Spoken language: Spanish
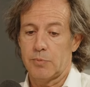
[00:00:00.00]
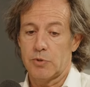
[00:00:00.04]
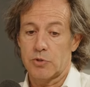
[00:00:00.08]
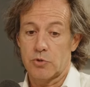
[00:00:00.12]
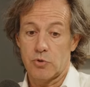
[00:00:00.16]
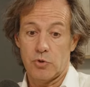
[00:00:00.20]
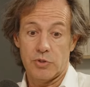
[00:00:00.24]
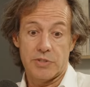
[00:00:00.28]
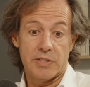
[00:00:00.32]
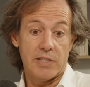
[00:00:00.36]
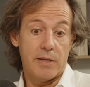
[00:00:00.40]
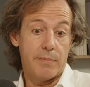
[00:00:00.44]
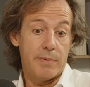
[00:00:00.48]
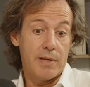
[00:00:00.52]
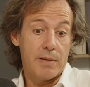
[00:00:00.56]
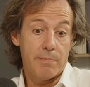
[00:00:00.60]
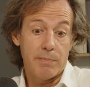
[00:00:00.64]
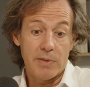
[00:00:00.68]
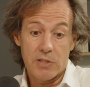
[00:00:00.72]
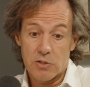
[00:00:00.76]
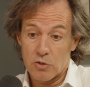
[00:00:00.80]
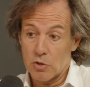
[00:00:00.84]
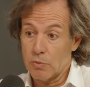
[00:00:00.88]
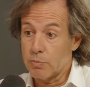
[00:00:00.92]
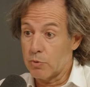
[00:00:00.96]
pues no esté bien
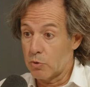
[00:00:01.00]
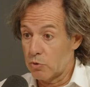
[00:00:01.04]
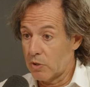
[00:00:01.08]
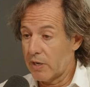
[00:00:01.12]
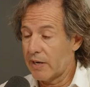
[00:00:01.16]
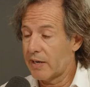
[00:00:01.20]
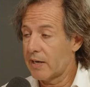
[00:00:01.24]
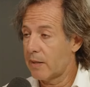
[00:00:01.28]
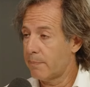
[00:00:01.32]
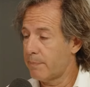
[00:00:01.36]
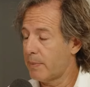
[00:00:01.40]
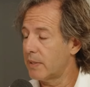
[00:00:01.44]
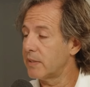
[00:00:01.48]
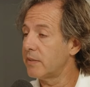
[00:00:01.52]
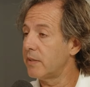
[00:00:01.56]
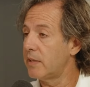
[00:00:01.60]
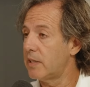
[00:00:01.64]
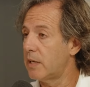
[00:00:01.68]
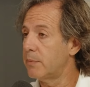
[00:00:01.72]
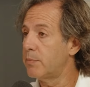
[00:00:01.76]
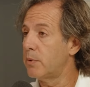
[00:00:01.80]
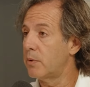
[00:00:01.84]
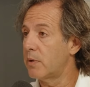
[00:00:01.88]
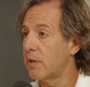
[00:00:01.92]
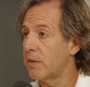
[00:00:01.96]
visto por una gran parte de
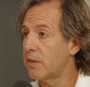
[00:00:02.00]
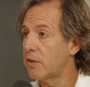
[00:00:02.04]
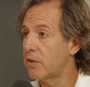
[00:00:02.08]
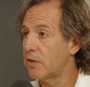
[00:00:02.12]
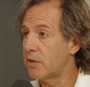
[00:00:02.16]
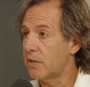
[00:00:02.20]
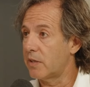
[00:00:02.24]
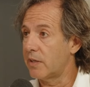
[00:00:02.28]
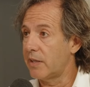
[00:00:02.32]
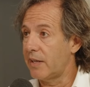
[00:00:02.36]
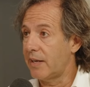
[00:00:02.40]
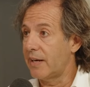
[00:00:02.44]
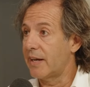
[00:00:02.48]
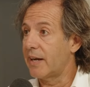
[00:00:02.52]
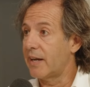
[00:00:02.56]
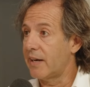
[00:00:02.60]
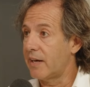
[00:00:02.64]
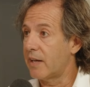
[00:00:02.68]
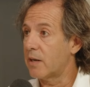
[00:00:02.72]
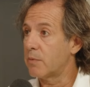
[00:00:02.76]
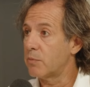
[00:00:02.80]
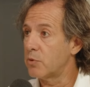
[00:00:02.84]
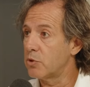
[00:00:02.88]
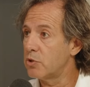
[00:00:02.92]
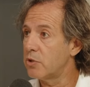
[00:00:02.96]
la población el
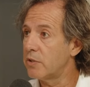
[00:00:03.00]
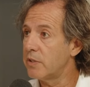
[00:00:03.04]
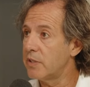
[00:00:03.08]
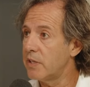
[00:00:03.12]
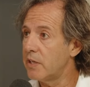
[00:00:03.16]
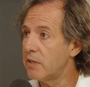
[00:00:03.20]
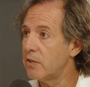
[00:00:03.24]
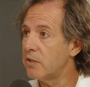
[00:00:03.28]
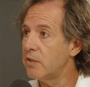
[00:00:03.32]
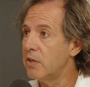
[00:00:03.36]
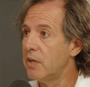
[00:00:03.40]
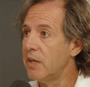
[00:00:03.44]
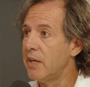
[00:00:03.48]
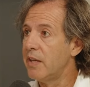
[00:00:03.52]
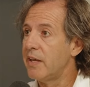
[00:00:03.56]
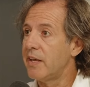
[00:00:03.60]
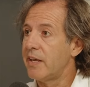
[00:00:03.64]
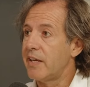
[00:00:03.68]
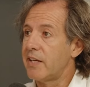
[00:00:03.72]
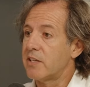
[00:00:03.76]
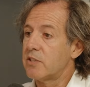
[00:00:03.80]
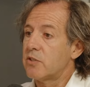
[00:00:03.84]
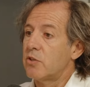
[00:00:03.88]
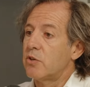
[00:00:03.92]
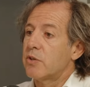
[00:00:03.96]
ganar mucho dinero
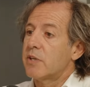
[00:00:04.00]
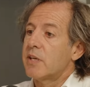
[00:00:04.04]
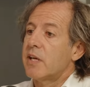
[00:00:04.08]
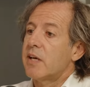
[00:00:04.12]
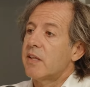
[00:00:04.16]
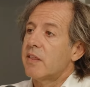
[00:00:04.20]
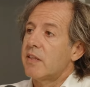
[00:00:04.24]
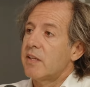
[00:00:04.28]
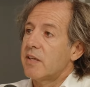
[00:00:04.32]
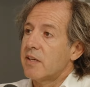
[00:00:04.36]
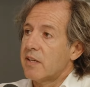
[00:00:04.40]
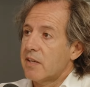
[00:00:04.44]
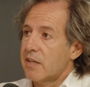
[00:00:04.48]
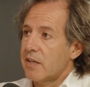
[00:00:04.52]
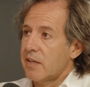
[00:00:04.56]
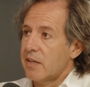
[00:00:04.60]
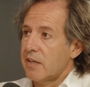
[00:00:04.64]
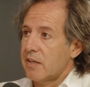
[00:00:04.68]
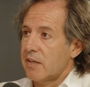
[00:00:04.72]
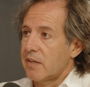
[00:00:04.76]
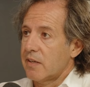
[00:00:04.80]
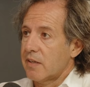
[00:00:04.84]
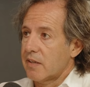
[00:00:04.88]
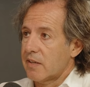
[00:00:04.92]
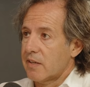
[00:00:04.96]
es lo que hace
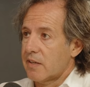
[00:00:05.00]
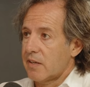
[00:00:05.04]
que,